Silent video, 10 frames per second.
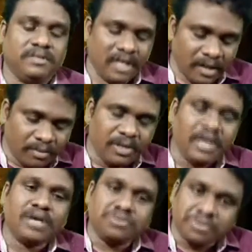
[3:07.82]
దేవుడు
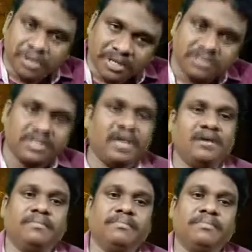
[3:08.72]
యేసుక్రీస్తే
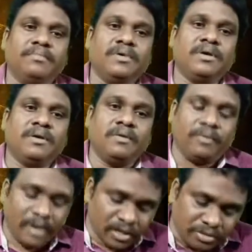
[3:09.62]

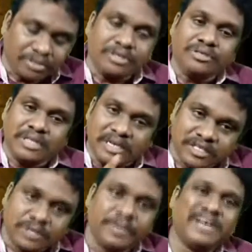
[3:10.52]
యేసుక్రీస్తే
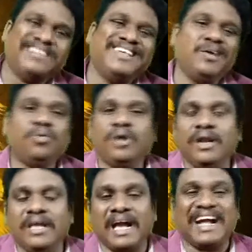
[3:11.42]
నిజమైన
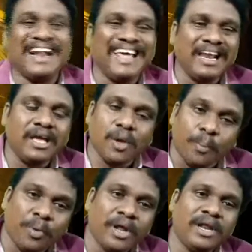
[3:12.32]
దేవుడని ఎక్కడైనా
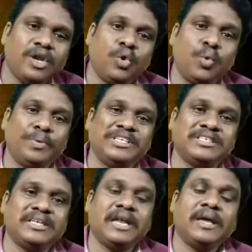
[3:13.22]
ఎప్పుడైనా
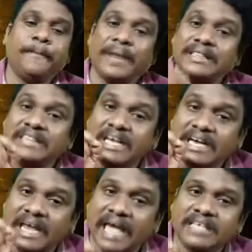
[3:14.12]
నిరూపించడానికి ప్రతి
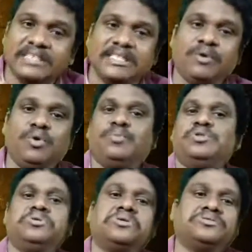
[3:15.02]
క్రైస్తవుడు
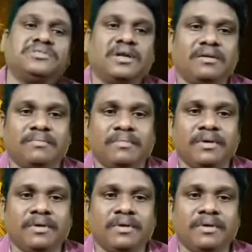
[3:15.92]
ముందుకు వస్తాడు